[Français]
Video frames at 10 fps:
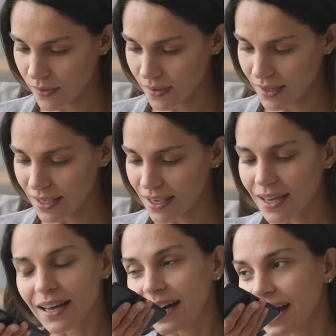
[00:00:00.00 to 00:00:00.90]
mais c'est
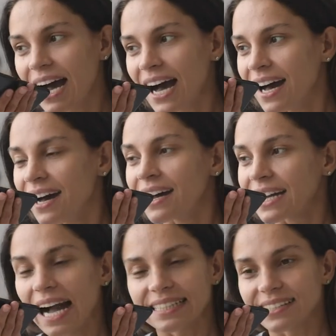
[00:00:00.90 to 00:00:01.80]
également
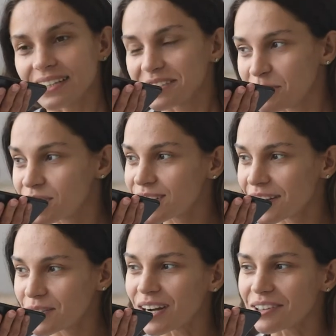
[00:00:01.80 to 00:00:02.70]
indispensable pour que l'on puisse
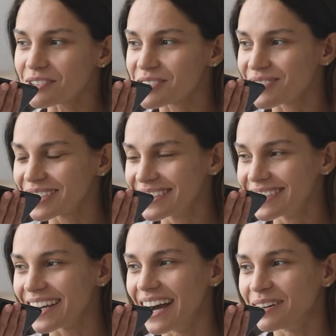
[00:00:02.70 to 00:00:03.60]
converser
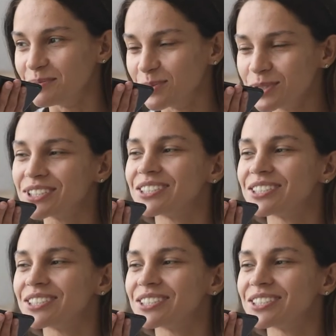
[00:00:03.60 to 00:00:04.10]
avec les machines.